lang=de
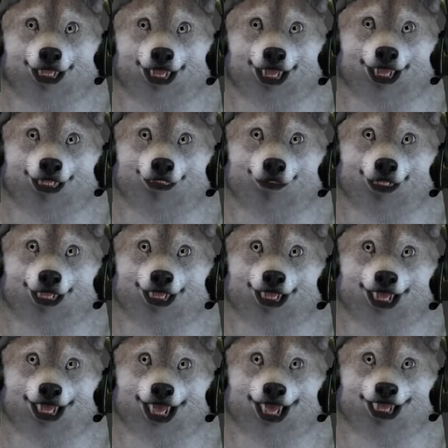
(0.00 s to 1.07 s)
So einen
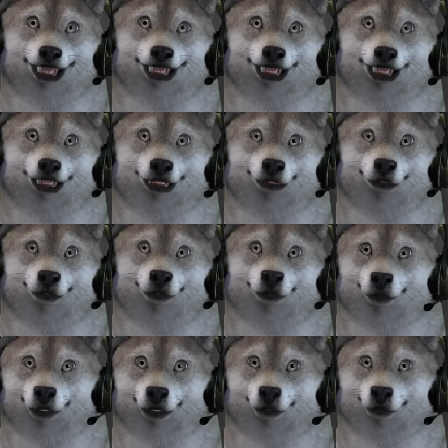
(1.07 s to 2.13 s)
kleinen
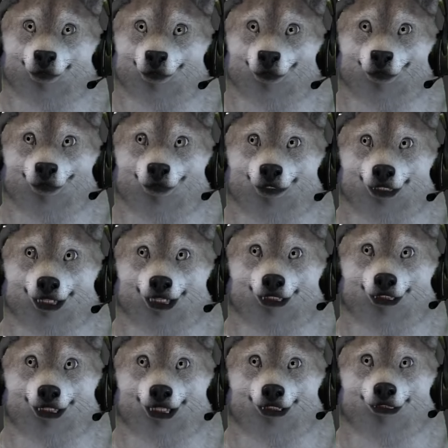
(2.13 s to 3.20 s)
hm, ja,
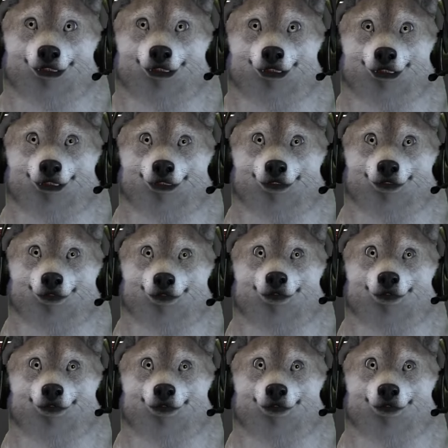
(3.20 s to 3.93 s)
den nicht.